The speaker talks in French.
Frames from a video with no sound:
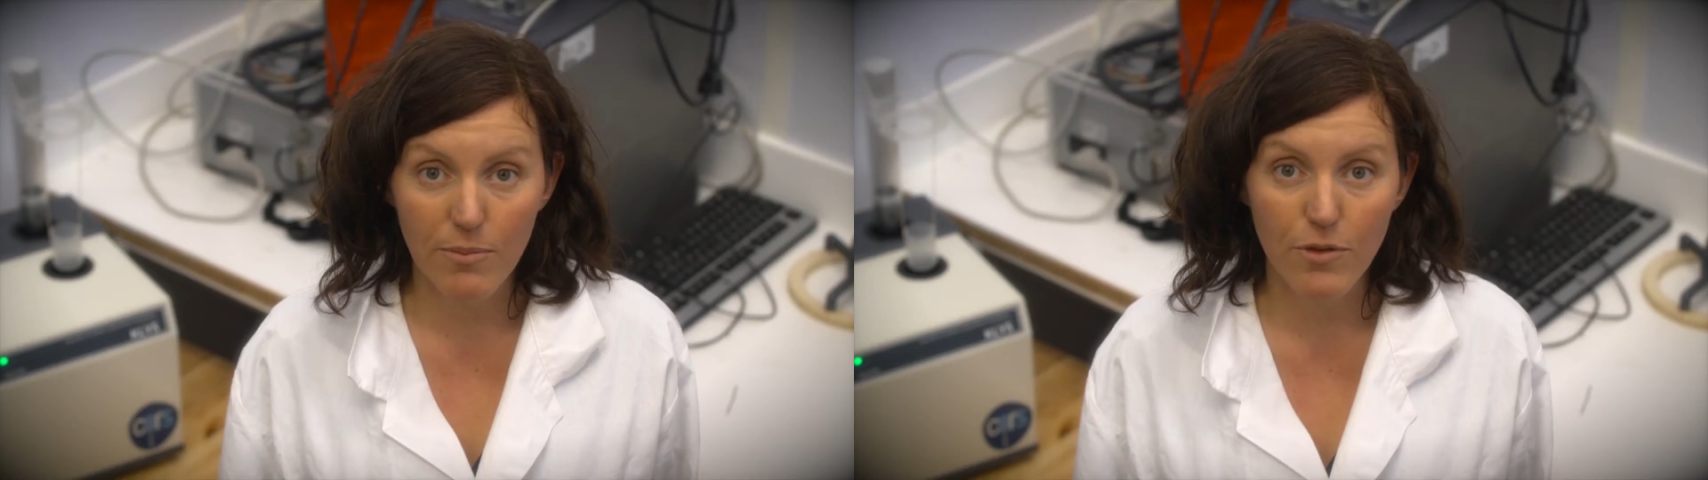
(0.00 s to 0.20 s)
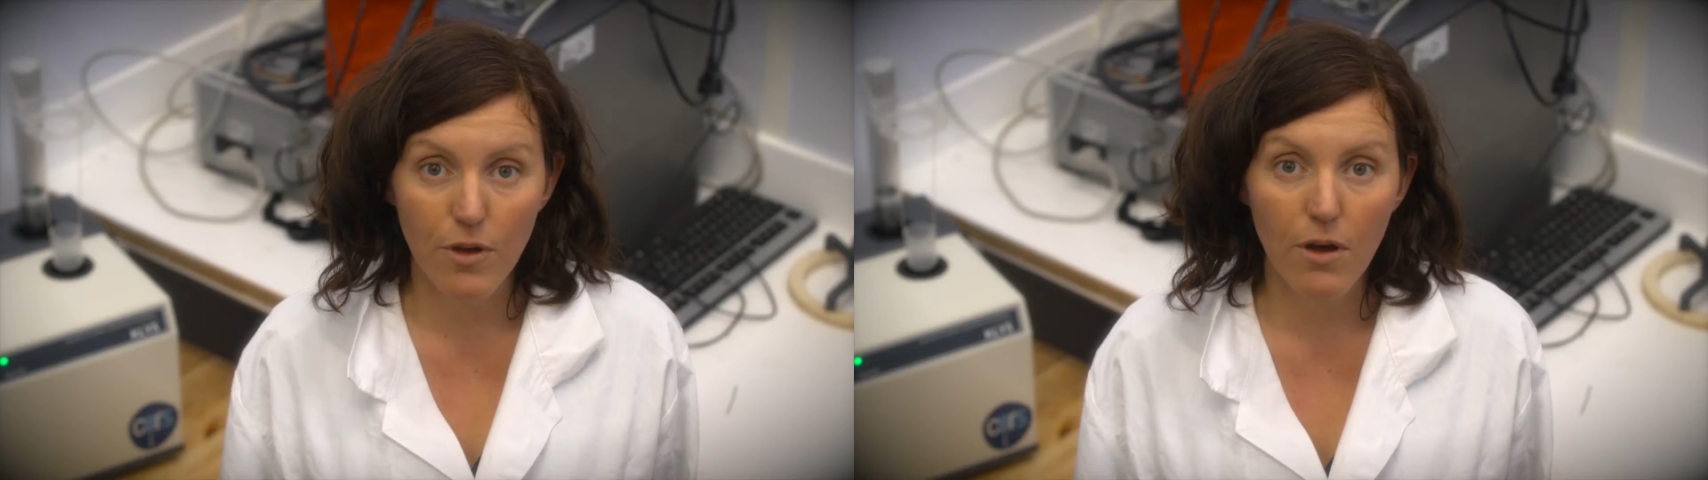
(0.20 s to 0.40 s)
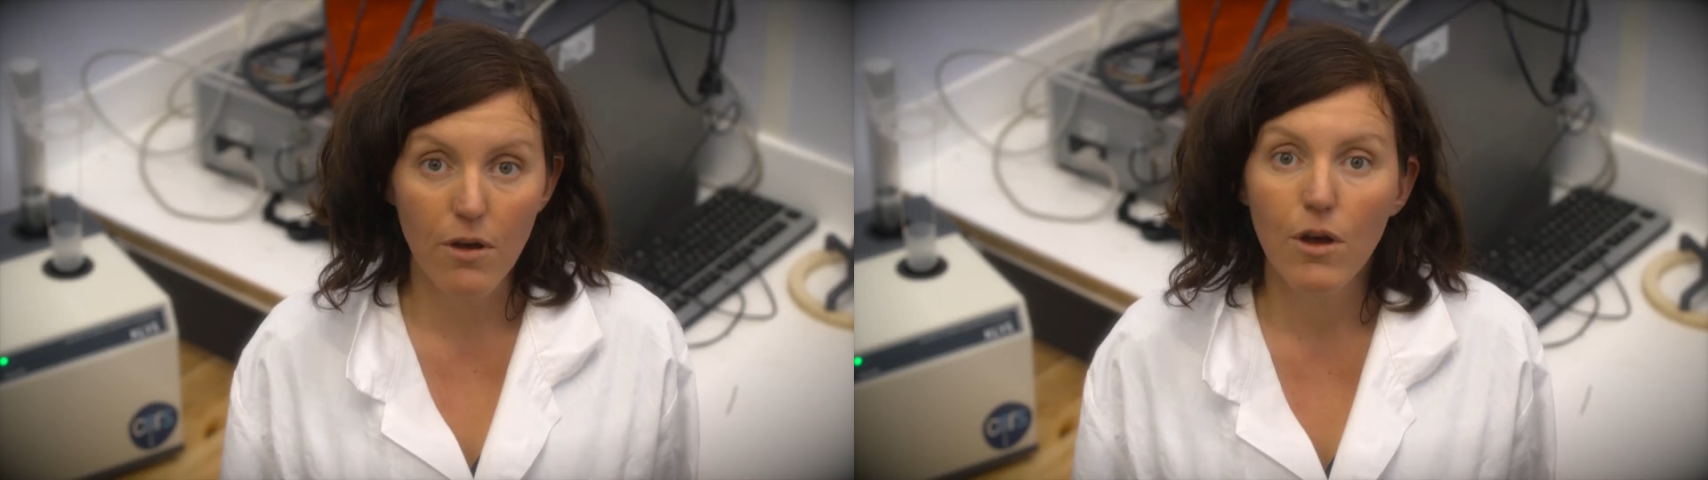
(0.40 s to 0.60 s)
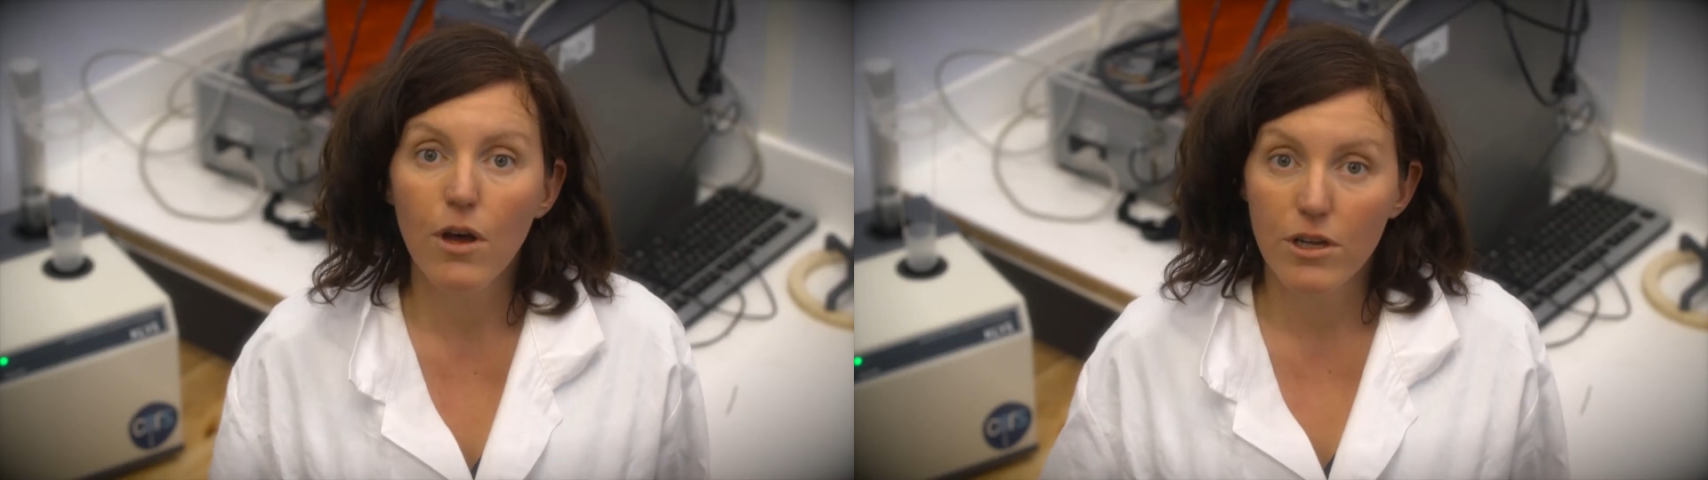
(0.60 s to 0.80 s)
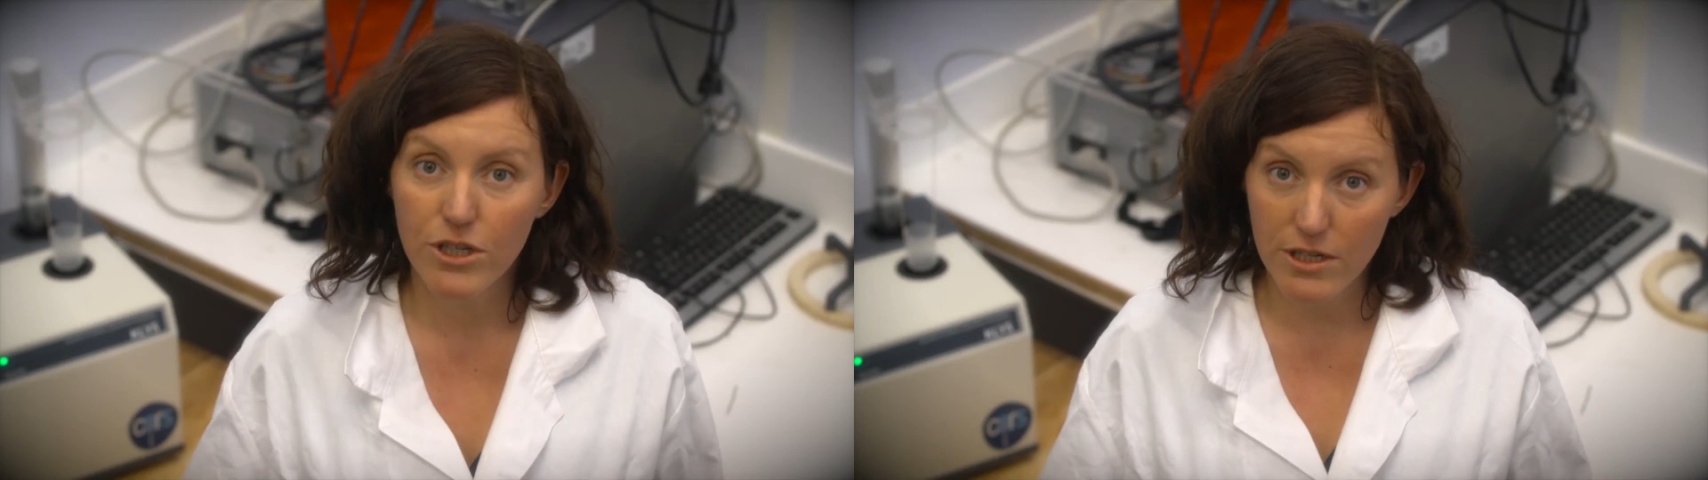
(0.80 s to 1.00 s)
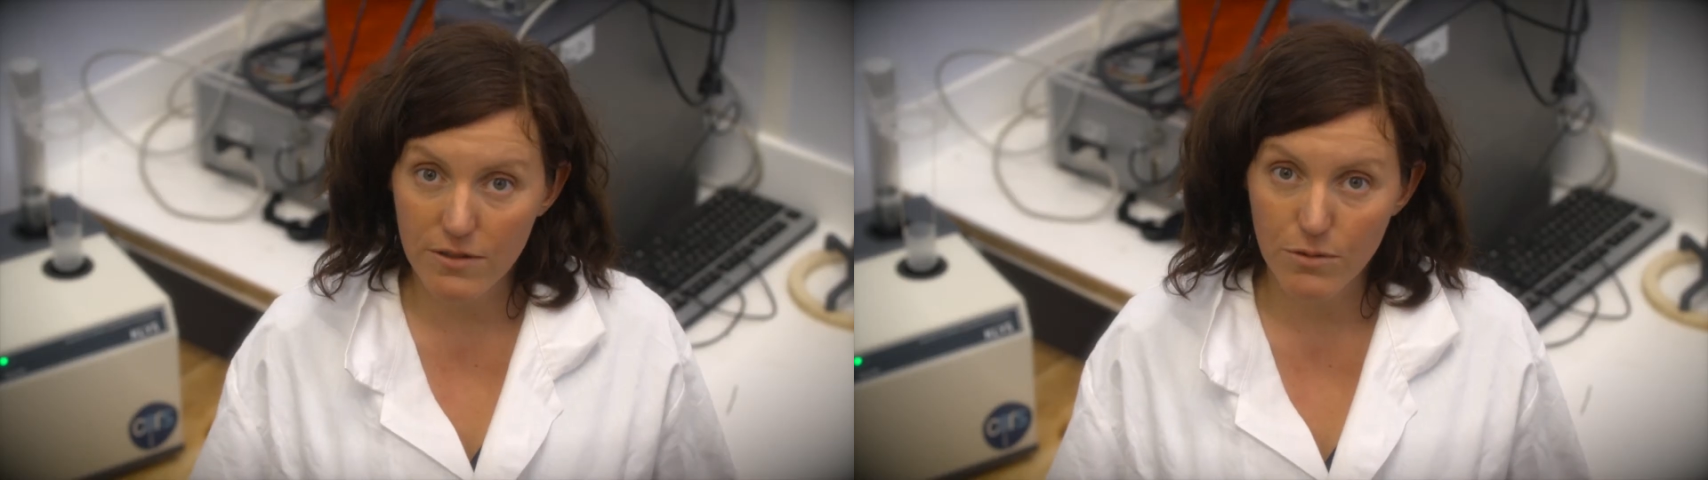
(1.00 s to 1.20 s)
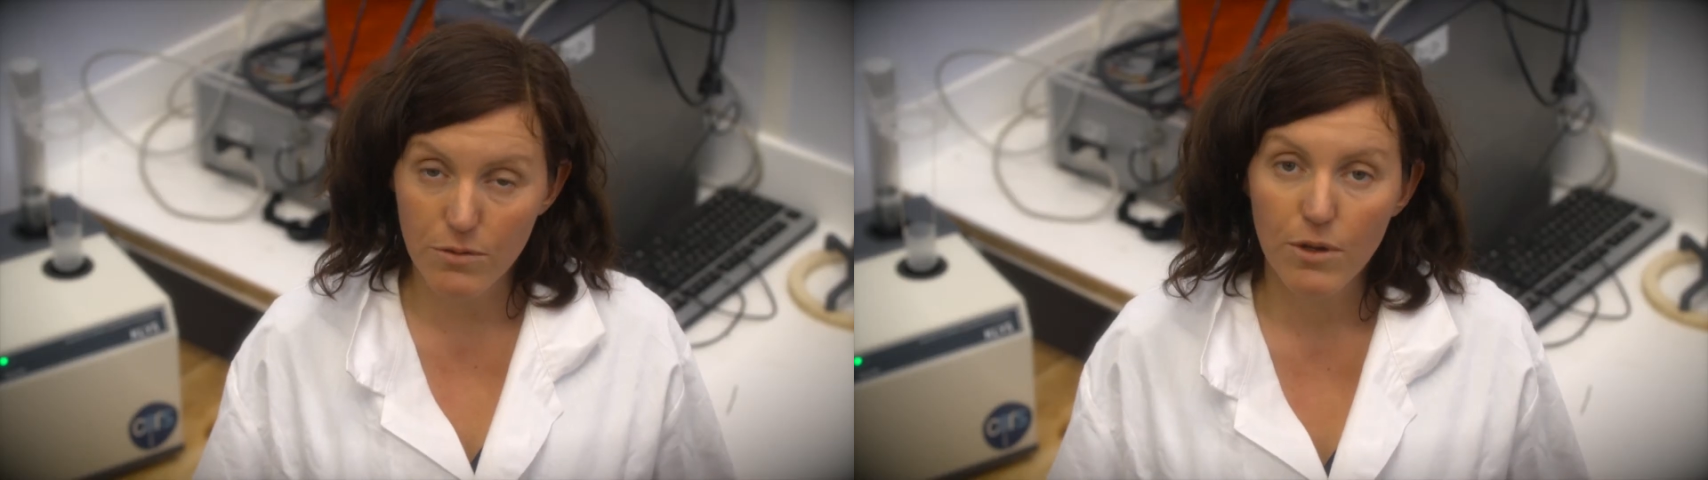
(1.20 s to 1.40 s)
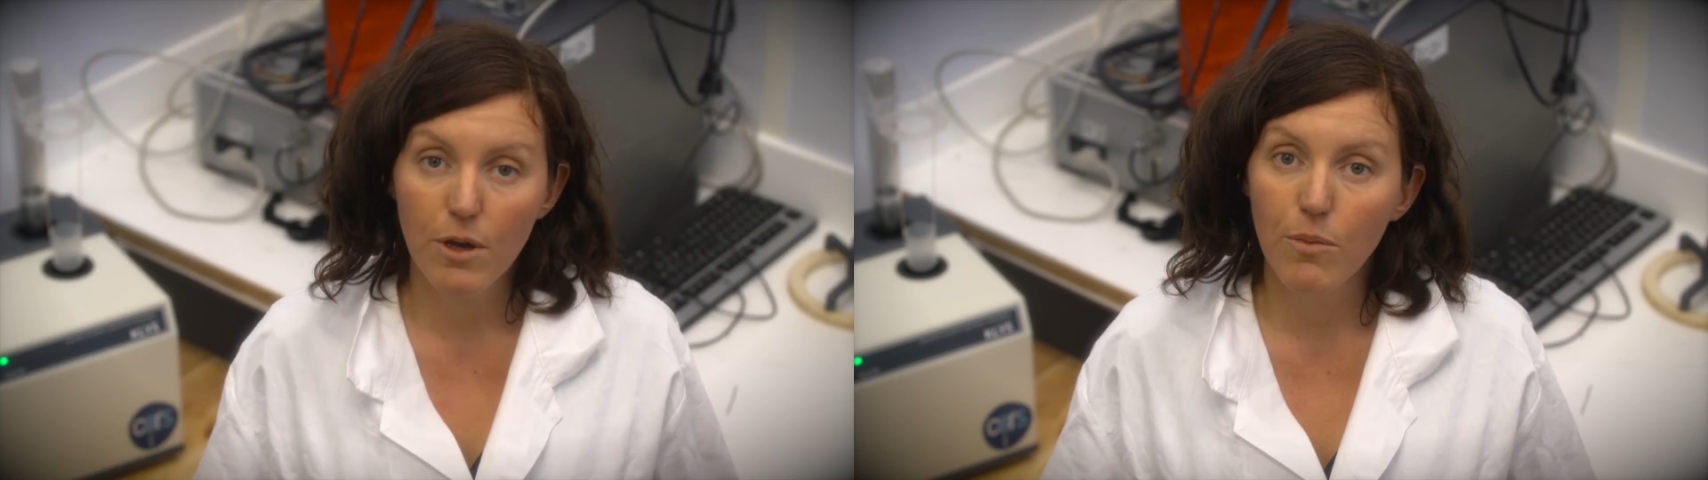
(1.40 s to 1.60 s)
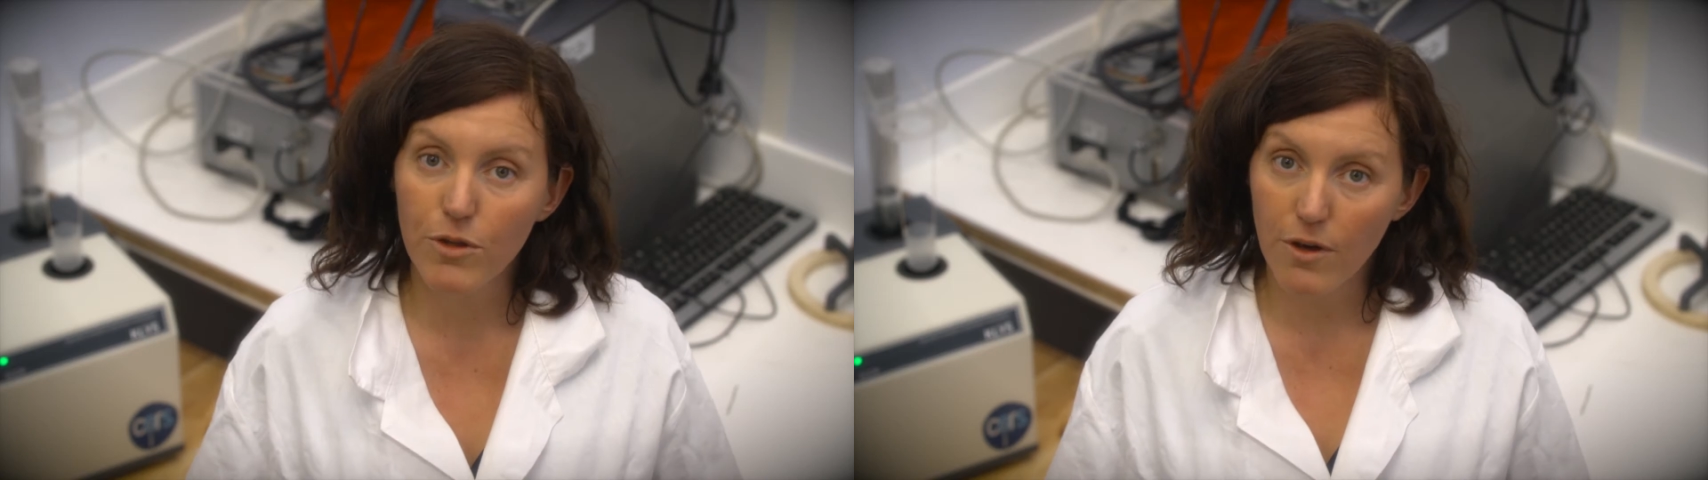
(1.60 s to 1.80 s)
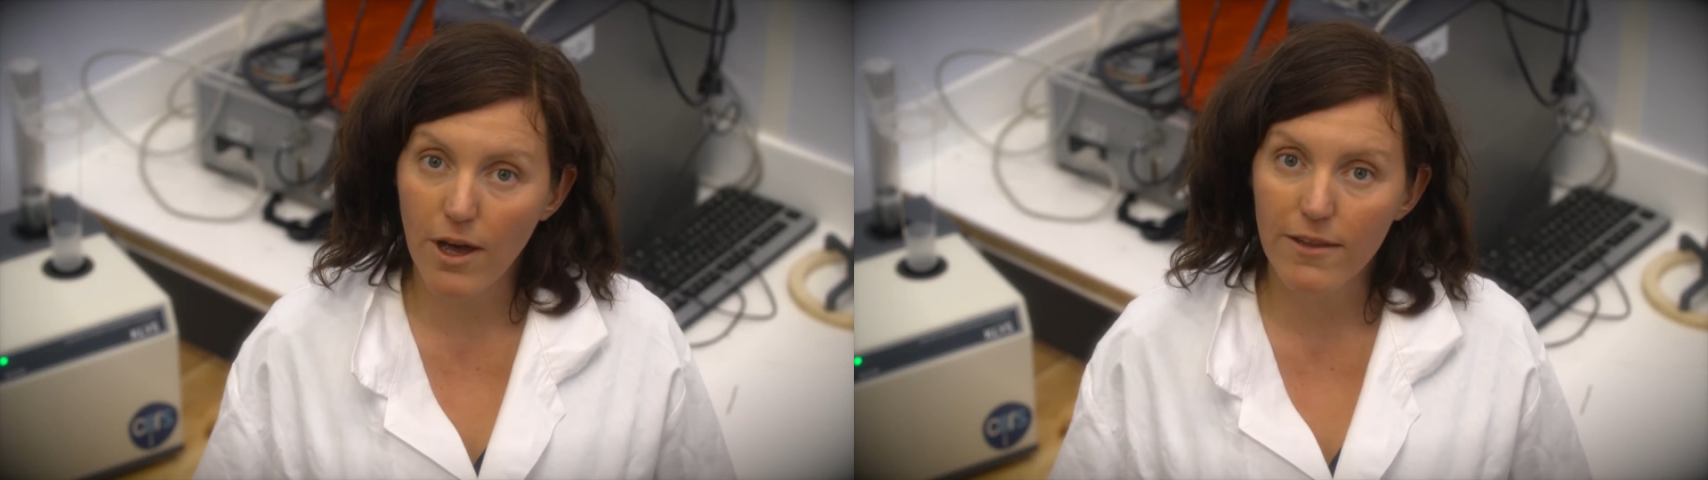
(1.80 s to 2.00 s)
capteurs chez eux
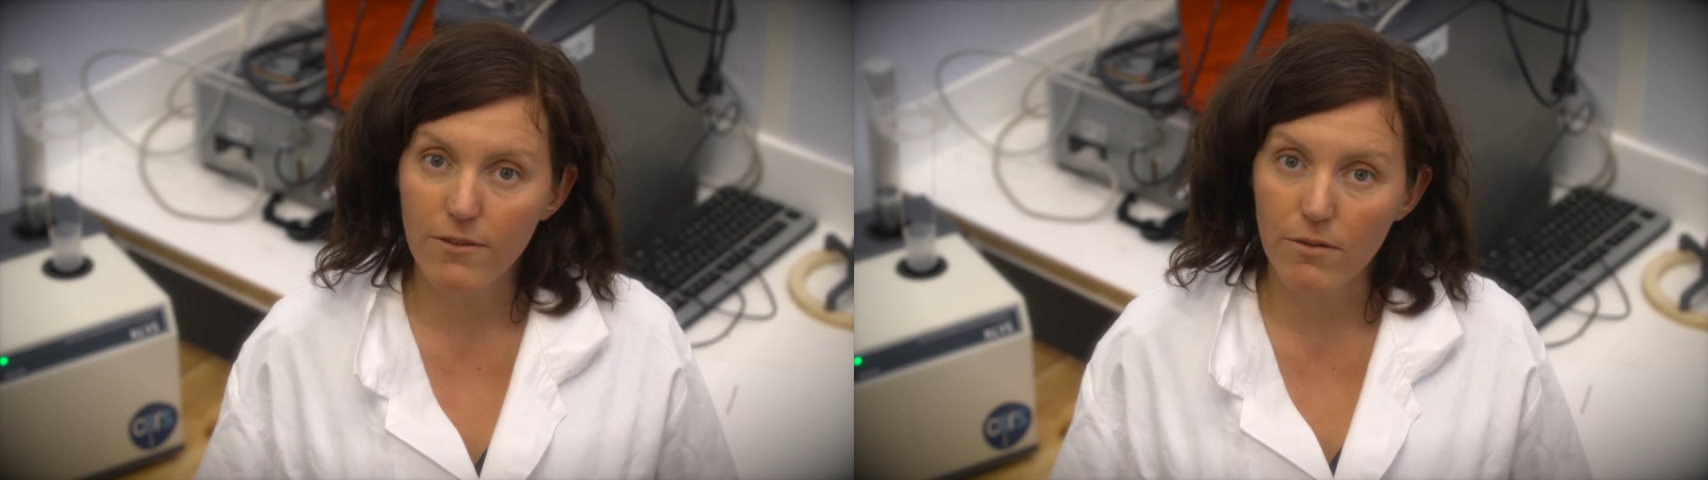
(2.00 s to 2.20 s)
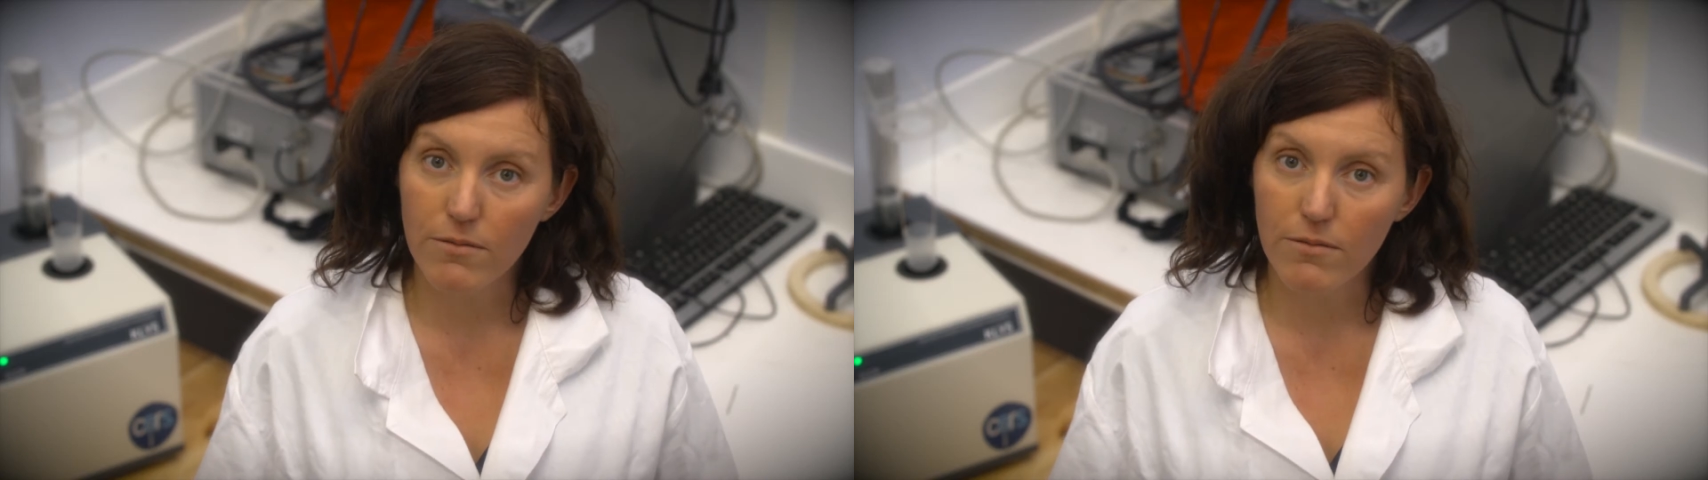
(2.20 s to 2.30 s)
pendant un